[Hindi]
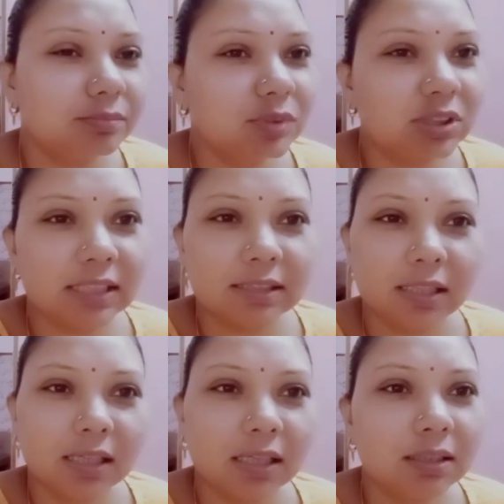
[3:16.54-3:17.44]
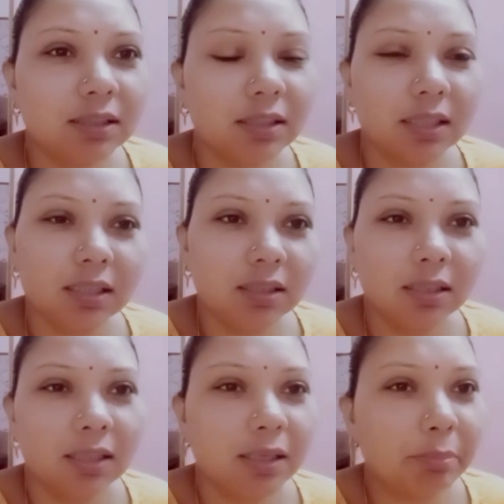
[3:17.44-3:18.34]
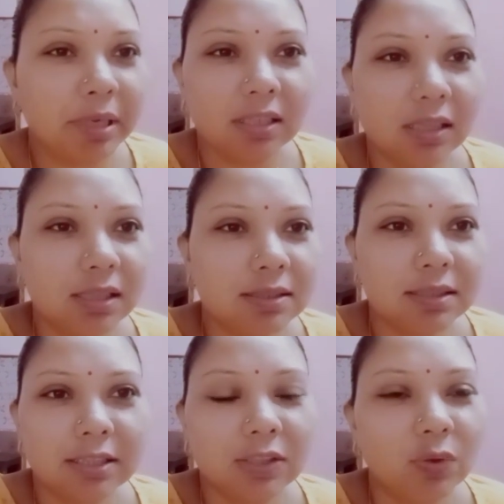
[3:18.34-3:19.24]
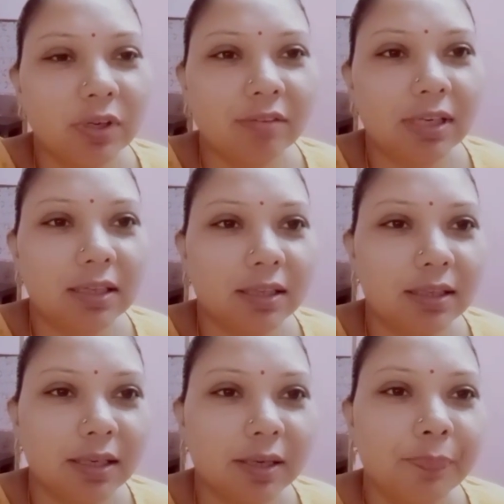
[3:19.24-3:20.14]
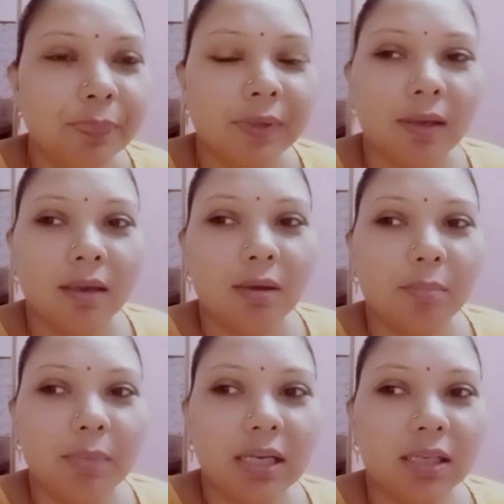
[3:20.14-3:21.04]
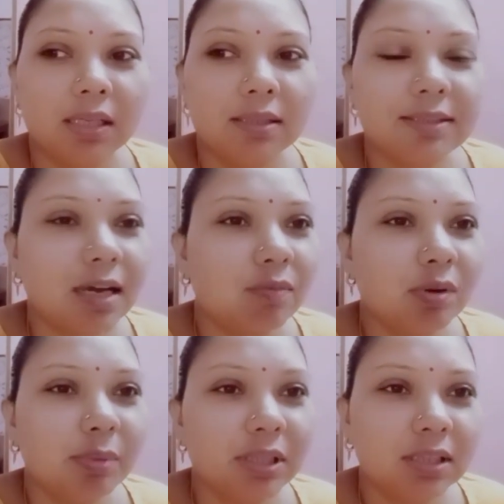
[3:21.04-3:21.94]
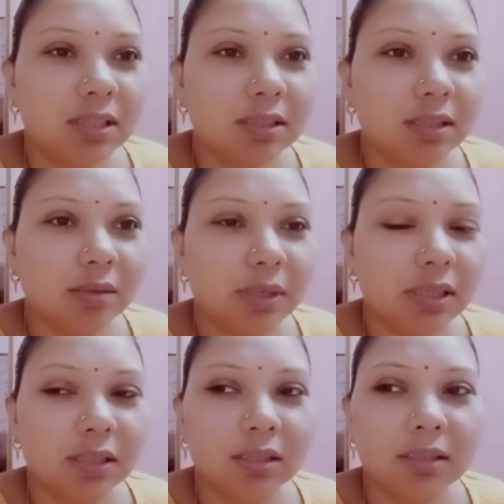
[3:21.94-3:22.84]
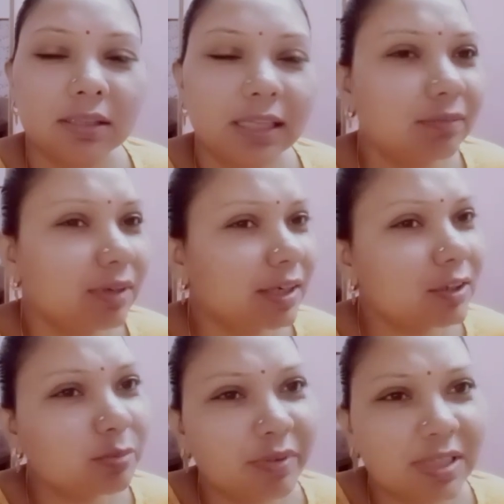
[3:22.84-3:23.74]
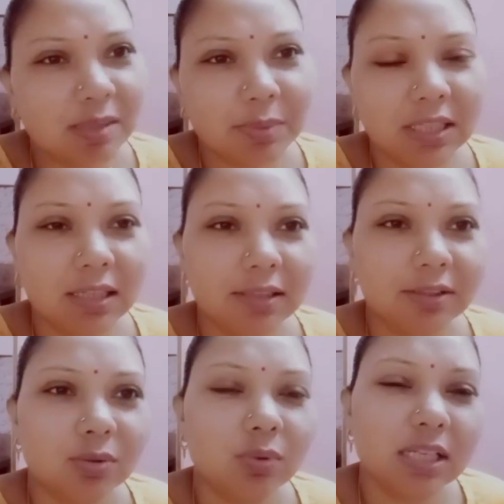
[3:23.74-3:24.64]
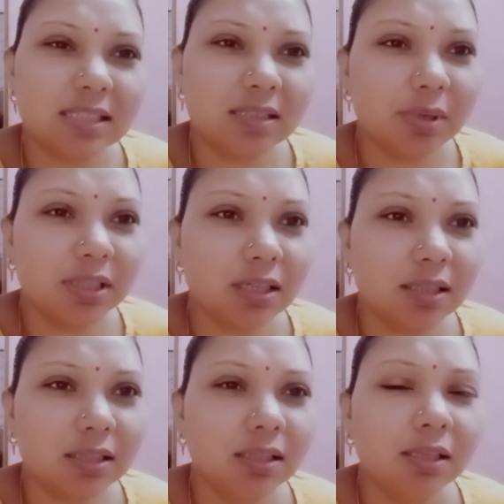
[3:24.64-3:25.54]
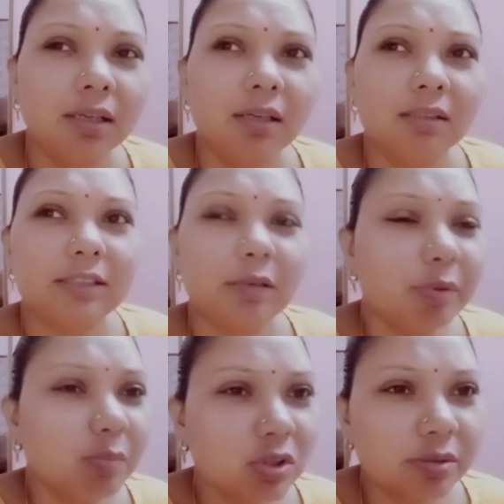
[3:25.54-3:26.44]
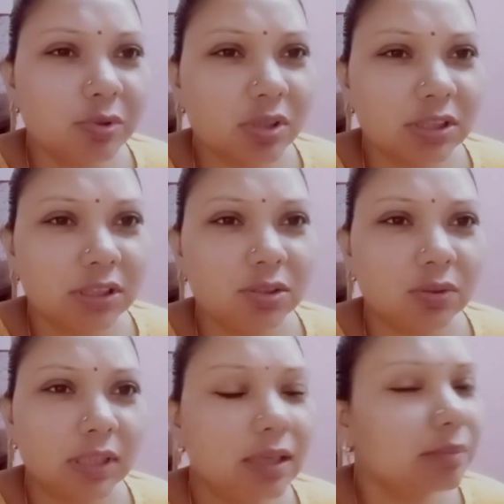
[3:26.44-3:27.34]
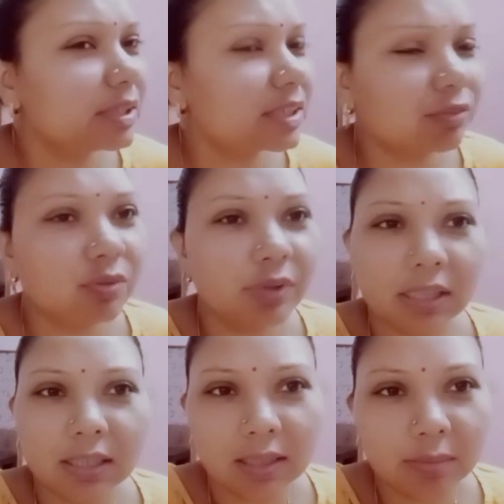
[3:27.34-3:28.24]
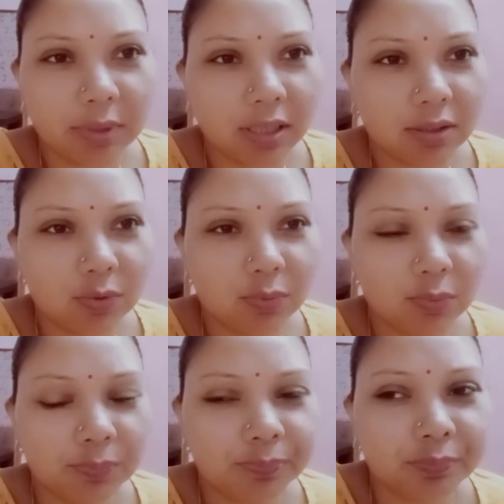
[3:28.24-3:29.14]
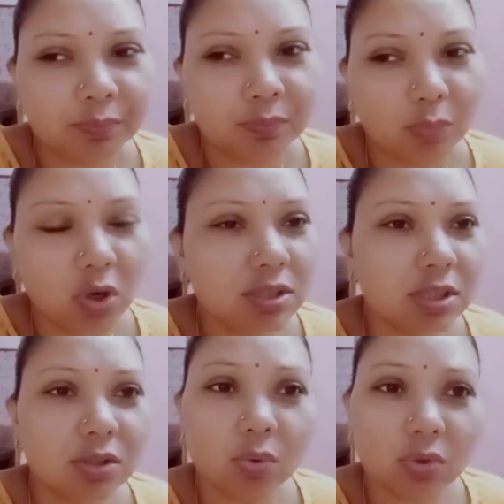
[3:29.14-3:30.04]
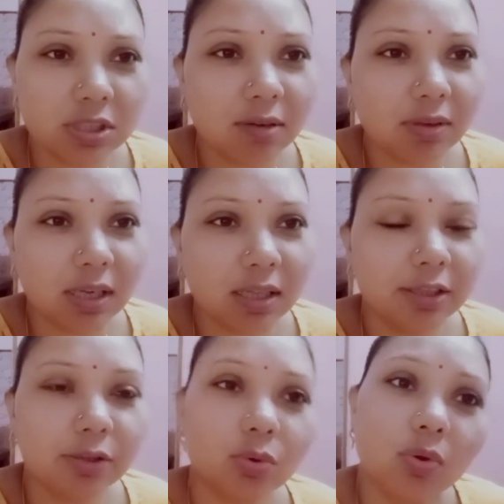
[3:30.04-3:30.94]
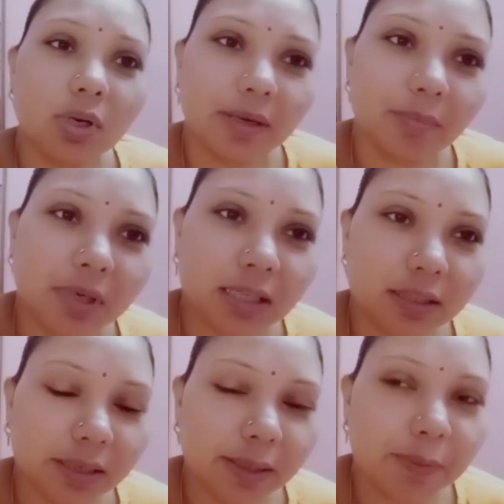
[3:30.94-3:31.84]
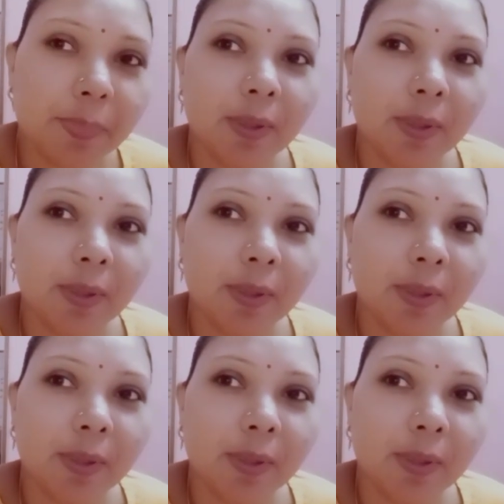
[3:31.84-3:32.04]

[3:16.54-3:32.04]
मुझे ऐसा लगा कि नहीं ये पेन किलर से ठीक होने वाला नहीं है मैंने चावल बंद कर दिए मैंने दही वगैरह तो मैं वैसे भी नहीं लेती हूँ लस्सी बंद कर दी जब भी मौसम थोड़ा चेंज होता है मैं चावल वगैरह नहीं बनाती हूँ बहुत से तो रोज़ चावल खाते हैं दोनों टाइम खाते हैं